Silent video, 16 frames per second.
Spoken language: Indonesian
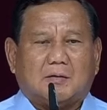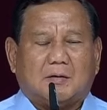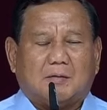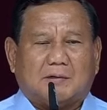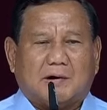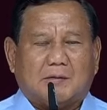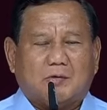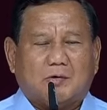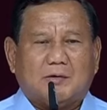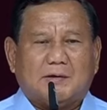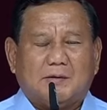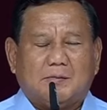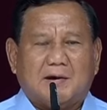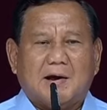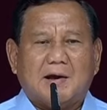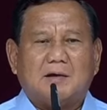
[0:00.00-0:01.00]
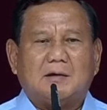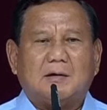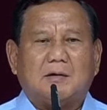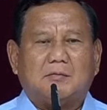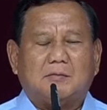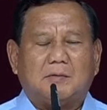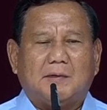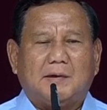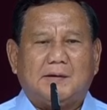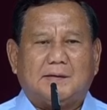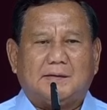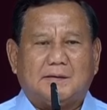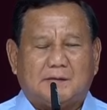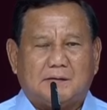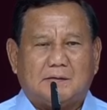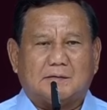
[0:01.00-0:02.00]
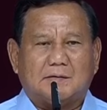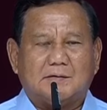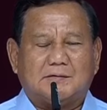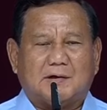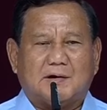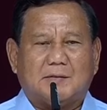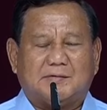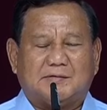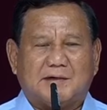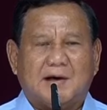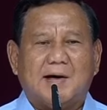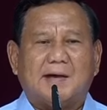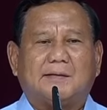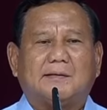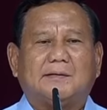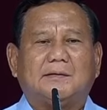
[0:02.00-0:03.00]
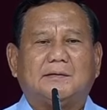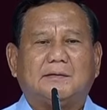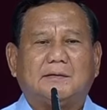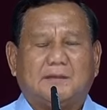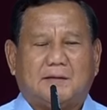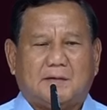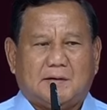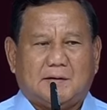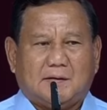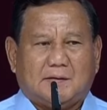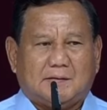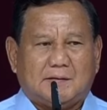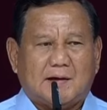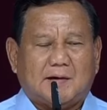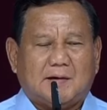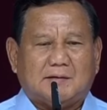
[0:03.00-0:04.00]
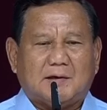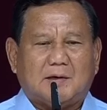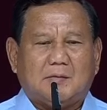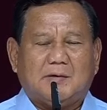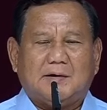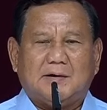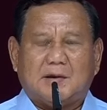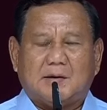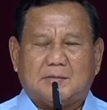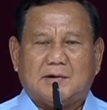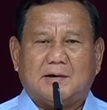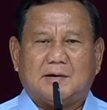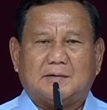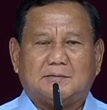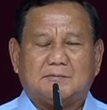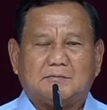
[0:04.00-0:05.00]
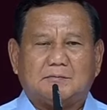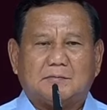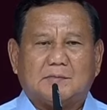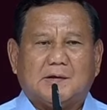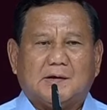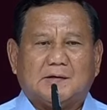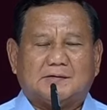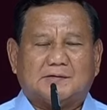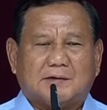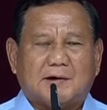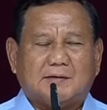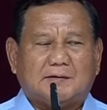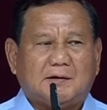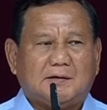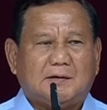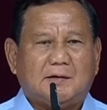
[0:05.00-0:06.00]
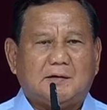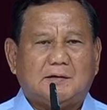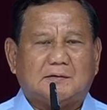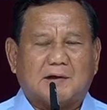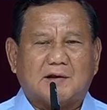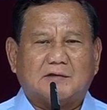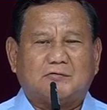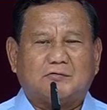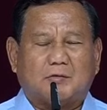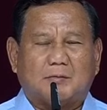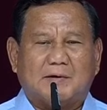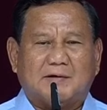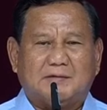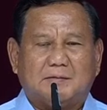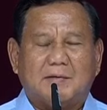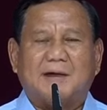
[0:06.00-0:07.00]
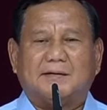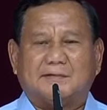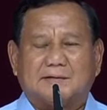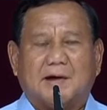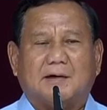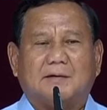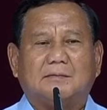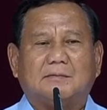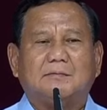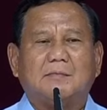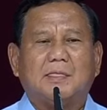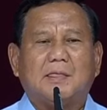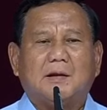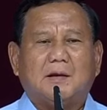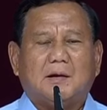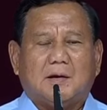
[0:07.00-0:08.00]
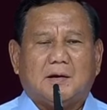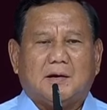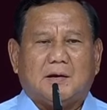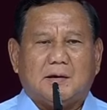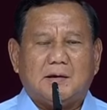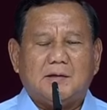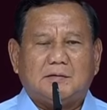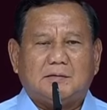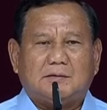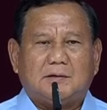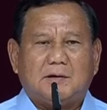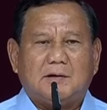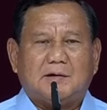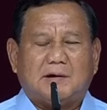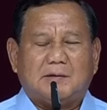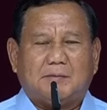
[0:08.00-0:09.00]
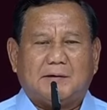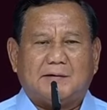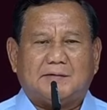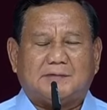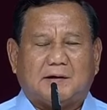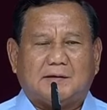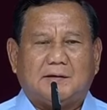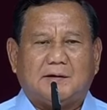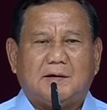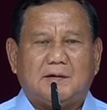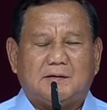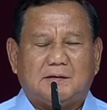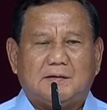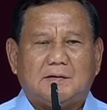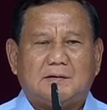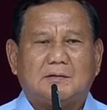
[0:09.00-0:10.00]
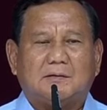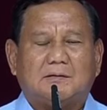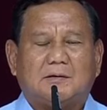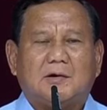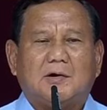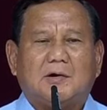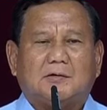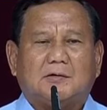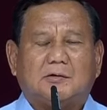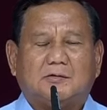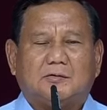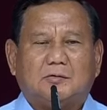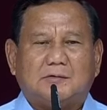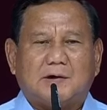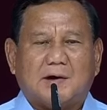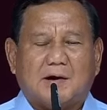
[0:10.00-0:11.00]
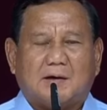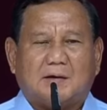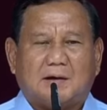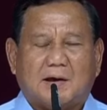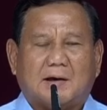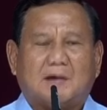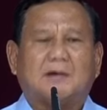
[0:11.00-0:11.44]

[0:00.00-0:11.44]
Prabowo Gibran memiliki rencana besar yang kita beri nama strategi transformasi bangsa. Inti daripada strategi ini tentunya adalah